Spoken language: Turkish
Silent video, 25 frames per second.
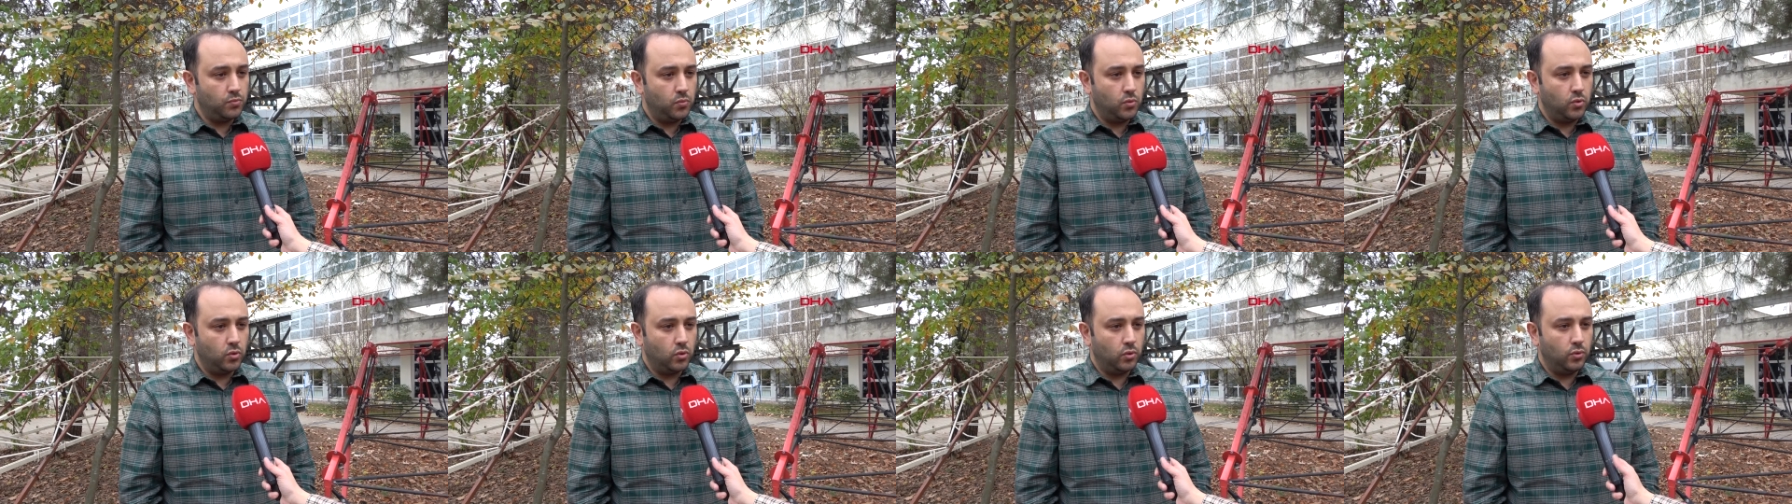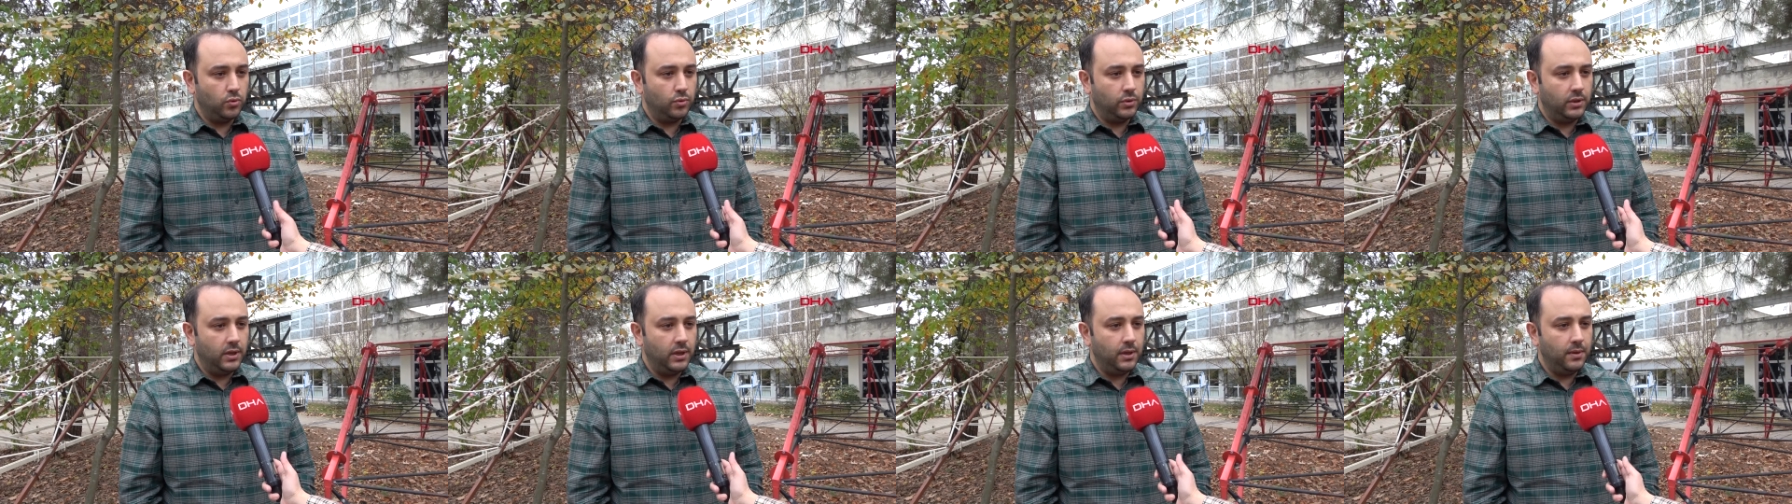
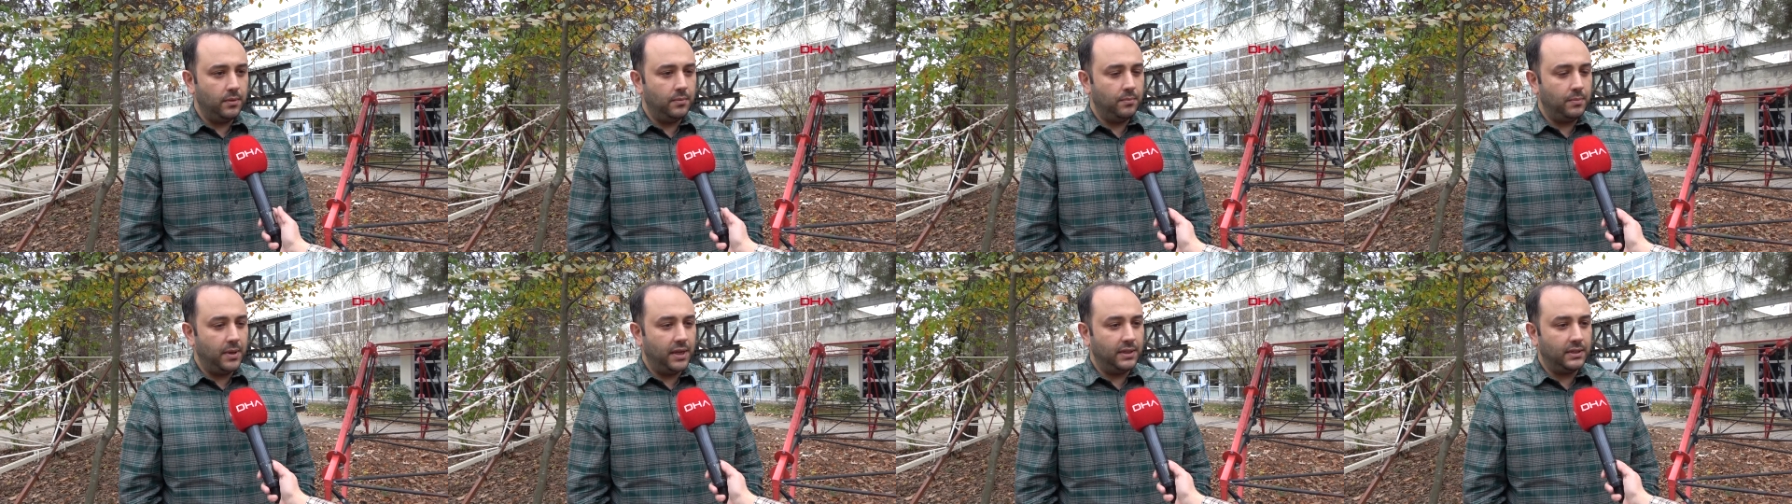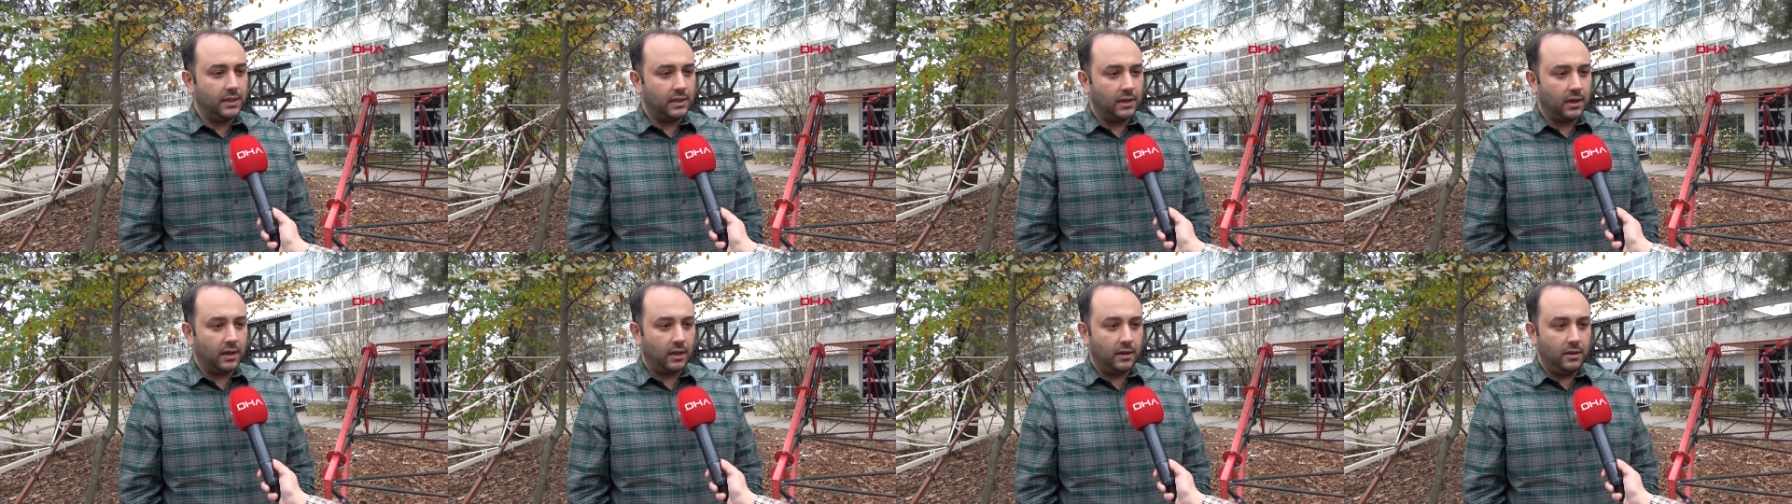büyüklüğünde
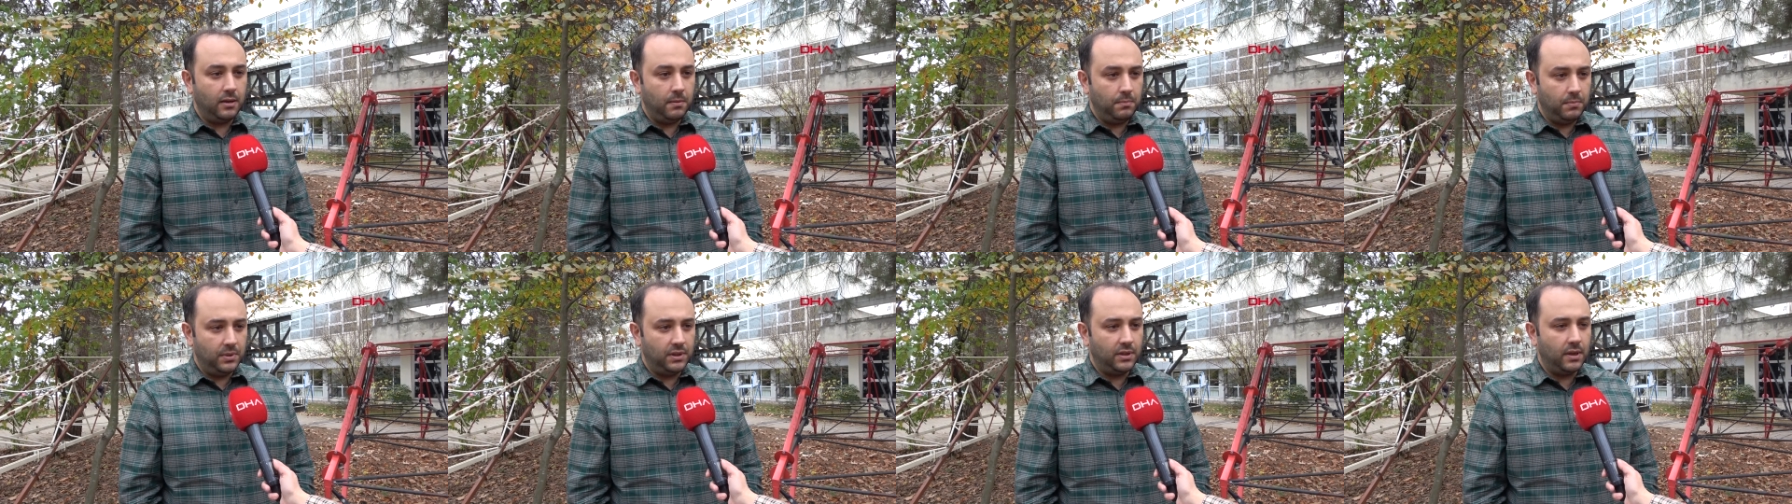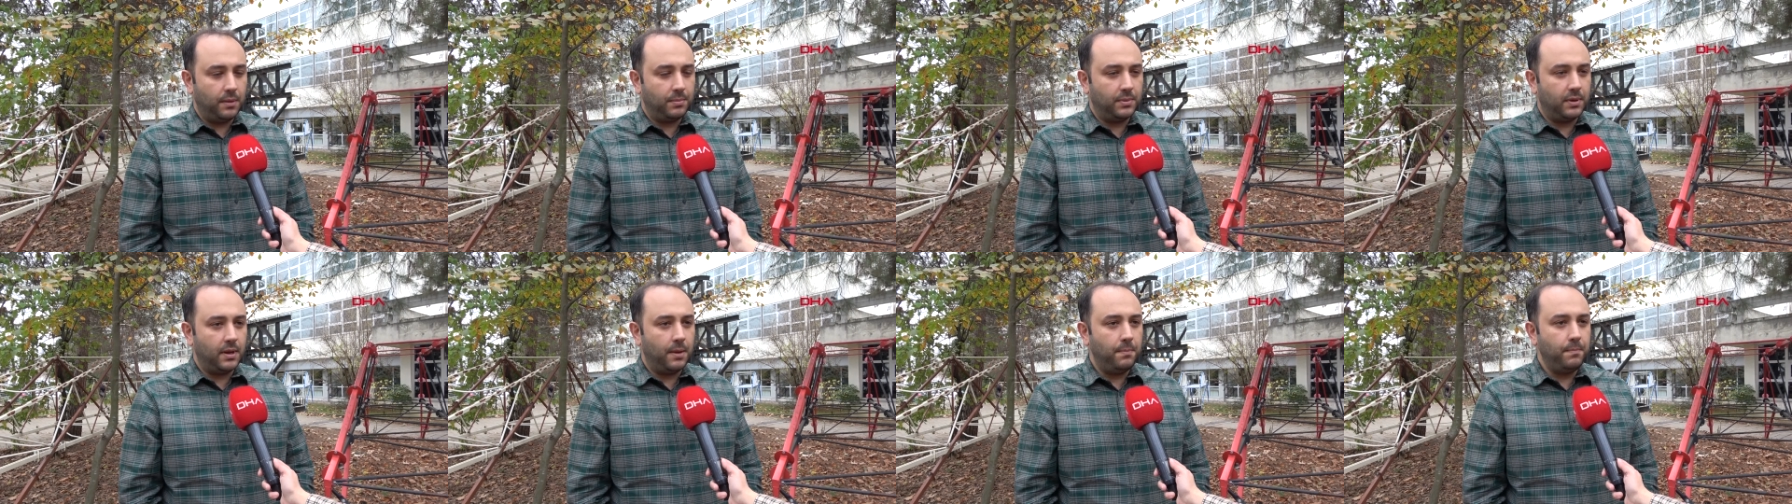meydana gelen bir
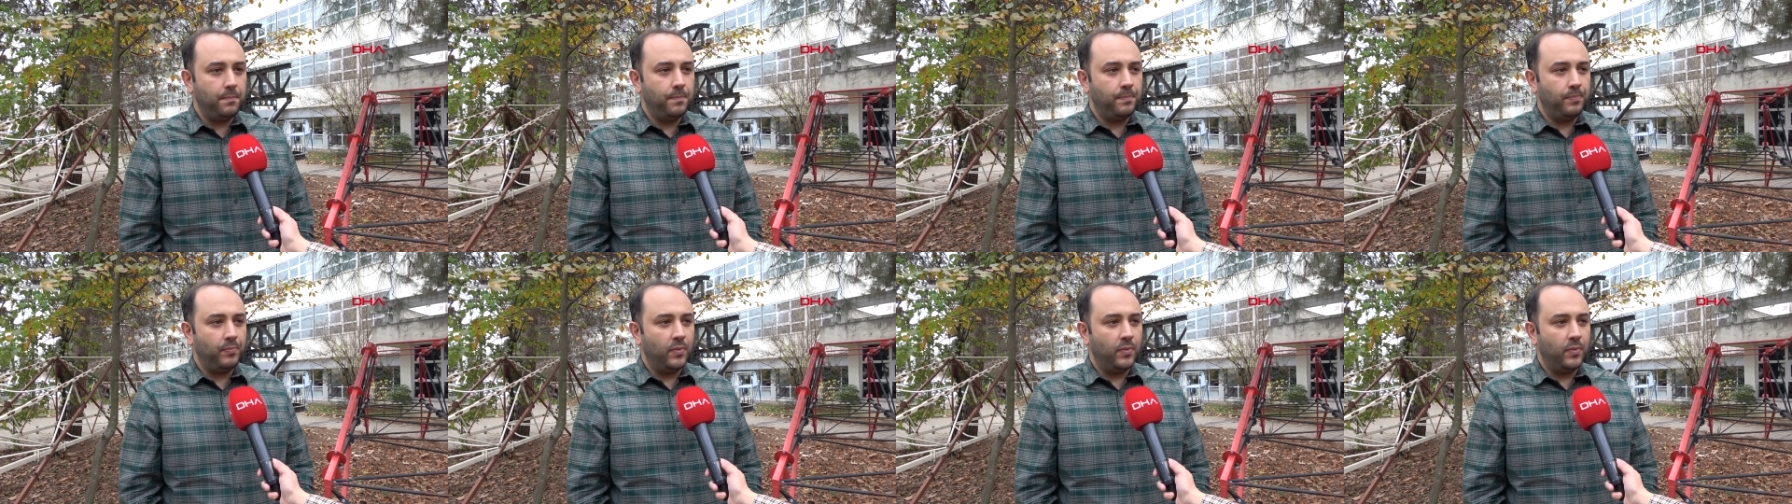deprem.